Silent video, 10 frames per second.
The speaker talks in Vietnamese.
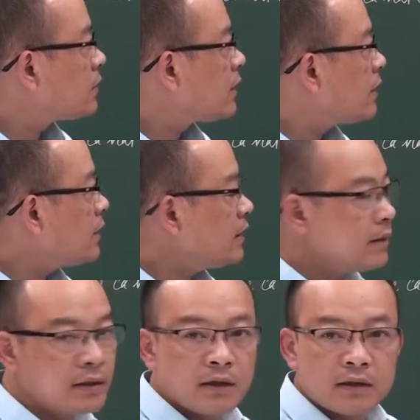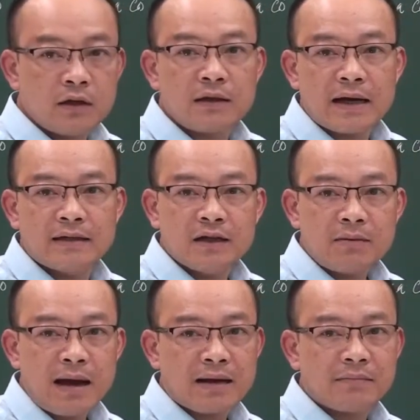đấy tức là những cái
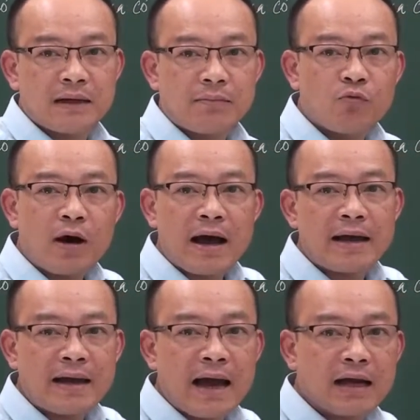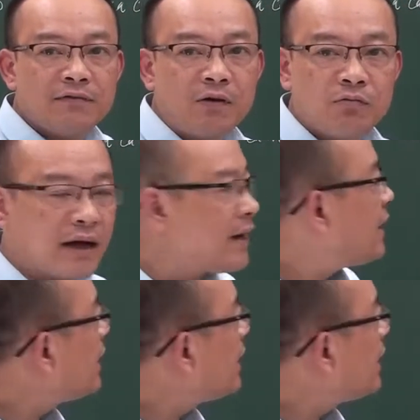bạn mà nằm ngoài hai cái vòng này